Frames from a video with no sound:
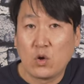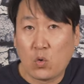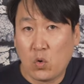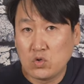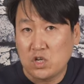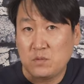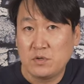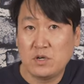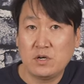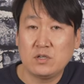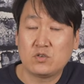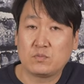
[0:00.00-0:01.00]
그
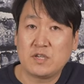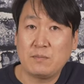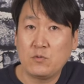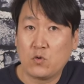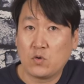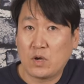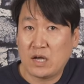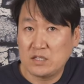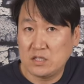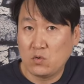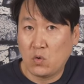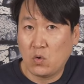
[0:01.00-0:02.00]
점을 좀참고를
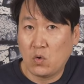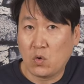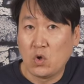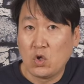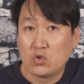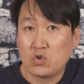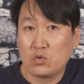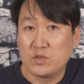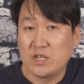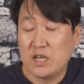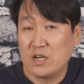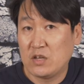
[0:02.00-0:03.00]
하시고 조금
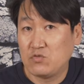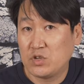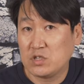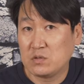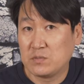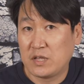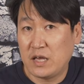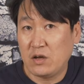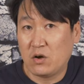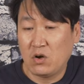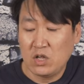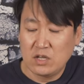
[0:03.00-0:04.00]
이해를 해주셨으면
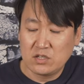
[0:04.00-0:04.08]
해요.